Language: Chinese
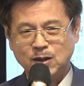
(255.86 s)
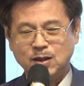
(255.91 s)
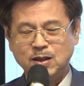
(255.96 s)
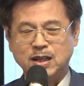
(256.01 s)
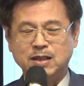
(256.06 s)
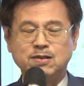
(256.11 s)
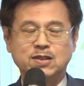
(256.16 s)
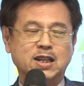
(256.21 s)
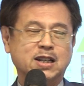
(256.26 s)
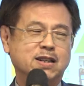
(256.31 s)

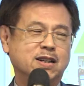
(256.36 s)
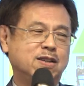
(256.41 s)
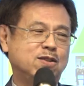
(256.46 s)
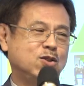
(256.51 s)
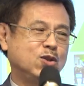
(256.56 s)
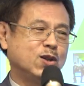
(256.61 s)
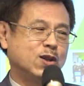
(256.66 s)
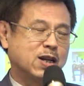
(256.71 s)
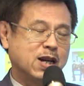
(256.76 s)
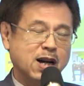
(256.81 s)
验证了，
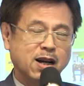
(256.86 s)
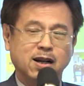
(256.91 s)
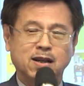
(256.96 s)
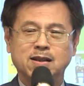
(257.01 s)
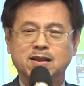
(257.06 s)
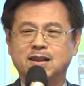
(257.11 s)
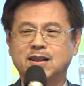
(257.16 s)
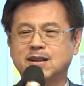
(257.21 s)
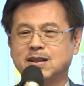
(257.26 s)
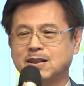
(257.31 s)
就是
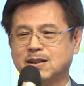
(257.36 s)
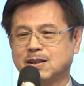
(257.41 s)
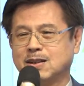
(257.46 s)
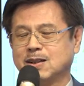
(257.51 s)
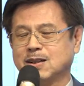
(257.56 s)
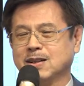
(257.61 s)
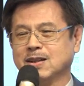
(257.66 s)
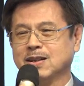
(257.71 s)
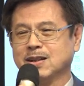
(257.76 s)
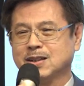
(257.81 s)
刚
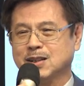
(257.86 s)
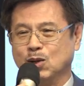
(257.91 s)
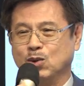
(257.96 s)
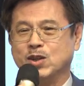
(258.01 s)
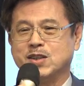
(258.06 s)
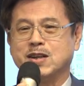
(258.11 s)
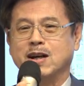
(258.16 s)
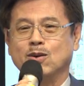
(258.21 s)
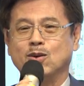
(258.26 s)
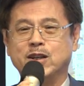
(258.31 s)
各
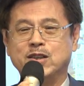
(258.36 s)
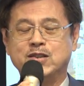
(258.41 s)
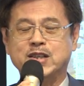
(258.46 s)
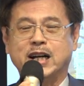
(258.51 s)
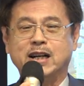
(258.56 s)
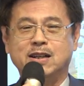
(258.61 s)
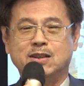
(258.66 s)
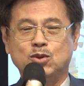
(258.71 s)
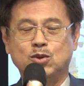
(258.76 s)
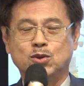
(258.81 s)
位长官
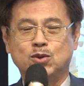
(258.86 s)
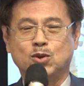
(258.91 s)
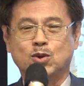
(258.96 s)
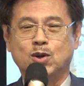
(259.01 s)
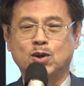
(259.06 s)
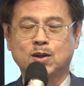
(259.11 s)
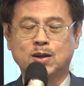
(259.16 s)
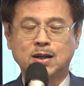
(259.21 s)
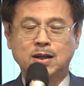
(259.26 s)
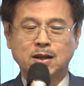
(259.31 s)
讲的，就是
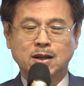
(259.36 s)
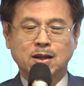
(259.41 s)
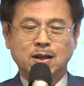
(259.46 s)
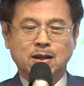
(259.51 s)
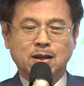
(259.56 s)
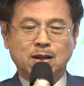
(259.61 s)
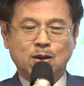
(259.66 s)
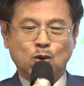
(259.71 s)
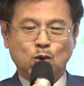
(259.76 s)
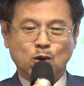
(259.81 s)
说
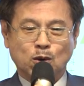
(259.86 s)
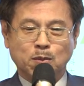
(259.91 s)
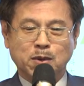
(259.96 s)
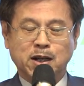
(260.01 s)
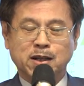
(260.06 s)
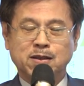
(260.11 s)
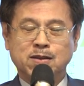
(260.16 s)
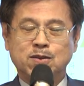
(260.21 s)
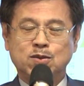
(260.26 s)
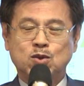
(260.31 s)
我
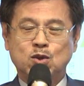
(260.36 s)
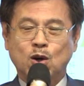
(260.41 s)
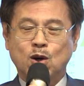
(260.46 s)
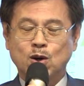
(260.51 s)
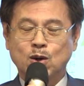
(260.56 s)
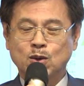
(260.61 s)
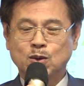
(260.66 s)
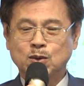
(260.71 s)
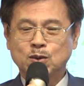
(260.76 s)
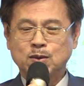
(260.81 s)
们
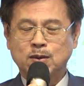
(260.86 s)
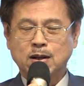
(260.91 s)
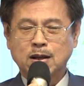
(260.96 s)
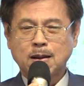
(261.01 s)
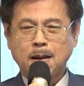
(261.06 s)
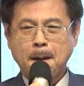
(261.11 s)
从